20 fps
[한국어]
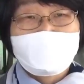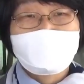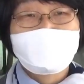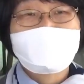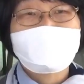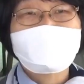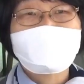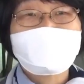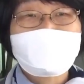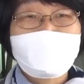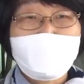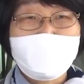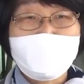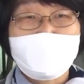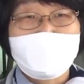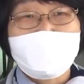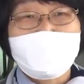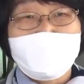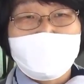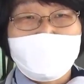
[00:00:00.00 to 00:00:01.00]
조금
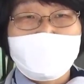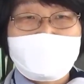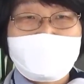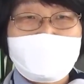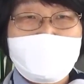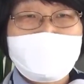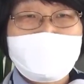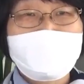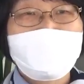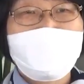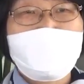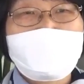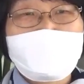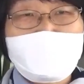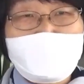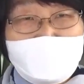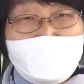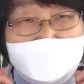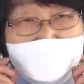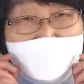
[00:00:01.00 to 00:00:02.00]
더
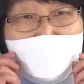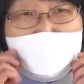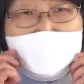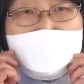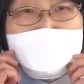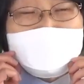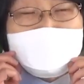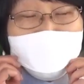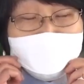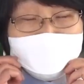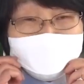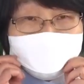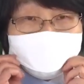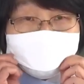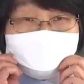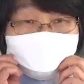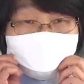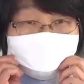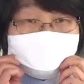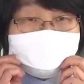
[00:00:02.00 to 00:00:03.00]
제로웨이스트에
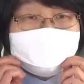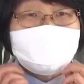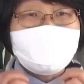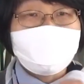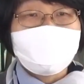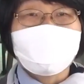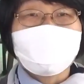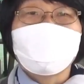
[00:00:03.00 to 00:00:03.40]
맞는